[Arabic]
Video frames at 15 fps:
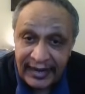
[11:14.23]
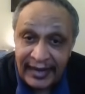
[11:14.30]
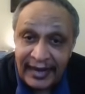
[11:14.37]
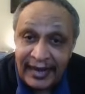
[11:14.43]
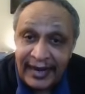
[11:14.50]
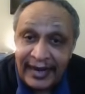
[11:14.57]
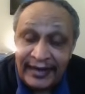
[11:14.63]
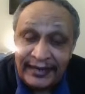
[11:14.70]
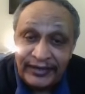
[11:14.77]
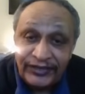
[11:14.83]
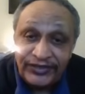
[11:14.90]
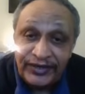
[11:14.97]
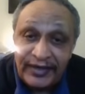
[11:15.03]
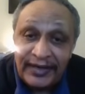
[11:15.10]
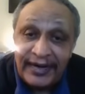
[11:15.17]
ال
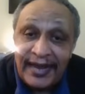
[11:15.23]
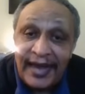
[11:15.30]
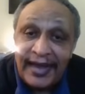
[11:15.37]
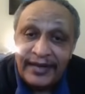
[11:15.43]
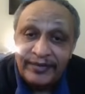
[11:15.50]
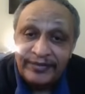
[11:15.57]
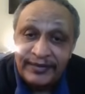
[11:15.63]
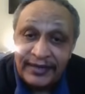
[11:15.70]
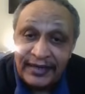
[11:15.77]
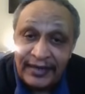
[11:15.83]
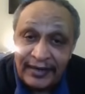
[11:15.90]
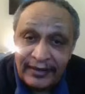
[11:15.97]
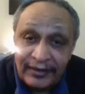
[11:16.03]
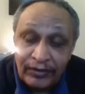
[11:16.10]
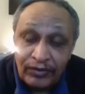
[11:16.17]
20 لاعب
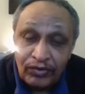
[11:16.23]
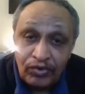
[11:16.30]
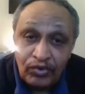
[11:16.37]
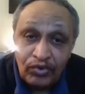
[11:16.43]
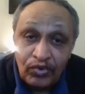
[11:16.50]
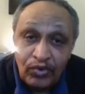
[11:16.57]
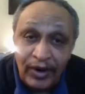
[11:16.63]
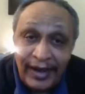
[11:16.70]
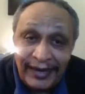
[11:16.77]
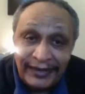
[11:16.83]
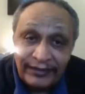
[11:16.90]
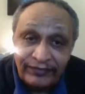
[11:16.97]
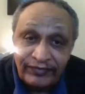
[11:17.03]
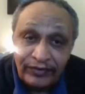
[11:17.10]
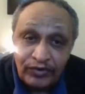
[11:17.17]
ديل كل واحد
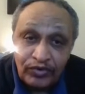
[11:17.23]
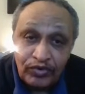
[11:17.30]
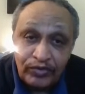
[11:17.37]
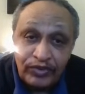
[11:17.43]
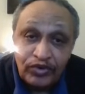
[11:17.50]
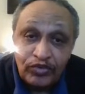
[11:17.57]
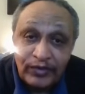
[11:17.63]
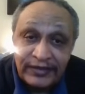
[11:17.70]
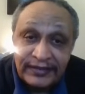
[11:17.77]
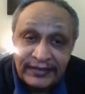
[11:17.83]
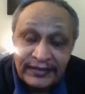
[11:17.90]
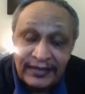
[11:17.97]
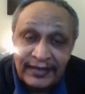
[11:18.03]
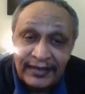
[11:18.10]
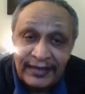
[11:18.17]
فيهم
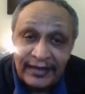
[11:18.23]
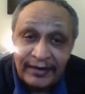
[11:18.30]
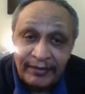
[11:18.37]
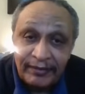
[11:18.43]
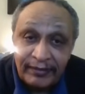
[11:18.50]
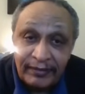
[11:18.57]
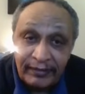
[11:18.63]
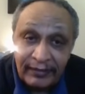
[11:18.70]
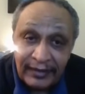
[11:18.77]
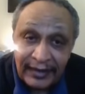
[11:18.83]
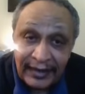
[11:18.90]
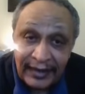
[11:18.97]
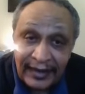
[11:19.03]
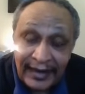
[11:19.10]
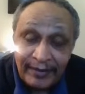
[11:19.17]
يمثل
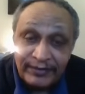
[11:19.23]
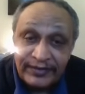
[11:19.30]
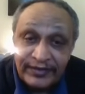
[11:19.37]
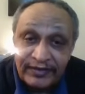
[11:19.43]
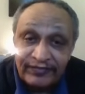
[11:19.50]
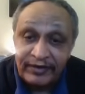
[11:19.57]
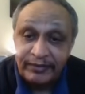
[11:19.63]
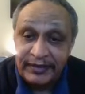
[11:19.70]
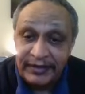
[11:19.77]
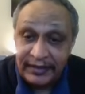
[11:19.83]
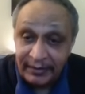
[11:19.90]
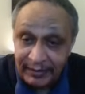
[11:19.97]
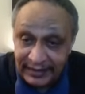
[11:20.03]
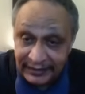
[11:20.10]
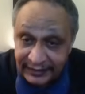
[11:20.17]
5%
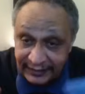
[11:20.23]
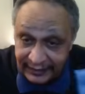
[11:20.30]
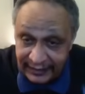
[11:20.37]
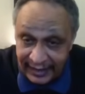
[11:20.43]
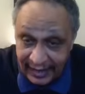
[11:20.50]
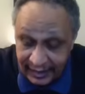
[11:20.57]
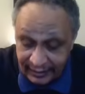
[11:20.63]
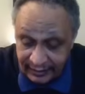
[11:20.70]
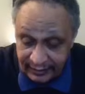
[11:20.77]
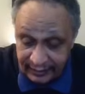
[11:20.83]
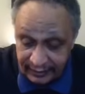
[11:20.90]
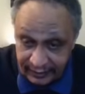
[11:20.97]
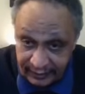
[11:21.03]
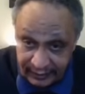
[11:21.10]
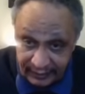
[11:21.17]
منطقة
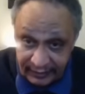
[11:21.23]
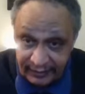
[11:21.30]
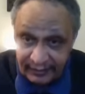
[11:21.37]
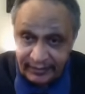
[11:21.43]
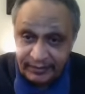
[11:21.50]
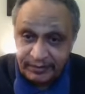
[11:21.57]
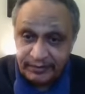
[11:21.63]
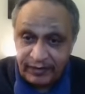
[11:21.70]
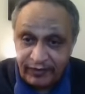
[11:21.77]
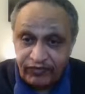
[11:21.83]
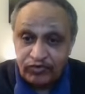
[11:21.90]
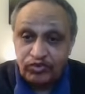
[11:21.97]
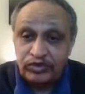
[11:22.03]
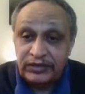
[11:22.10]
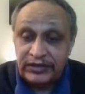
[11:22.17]

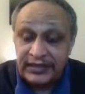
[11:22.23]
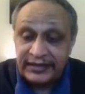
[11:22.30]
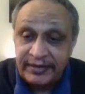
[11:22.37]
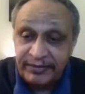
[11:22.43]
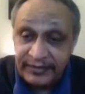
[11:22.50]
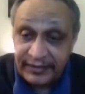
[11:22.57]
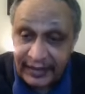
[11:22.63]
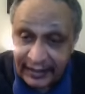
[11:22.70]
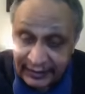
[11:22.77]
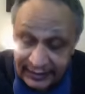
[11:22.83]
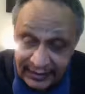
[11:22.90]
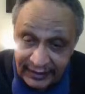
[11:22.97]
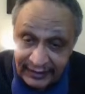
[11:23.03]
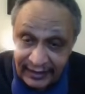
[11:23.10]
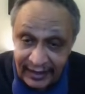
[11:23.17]
مفروض يتم
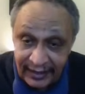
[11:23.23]
تغطيتها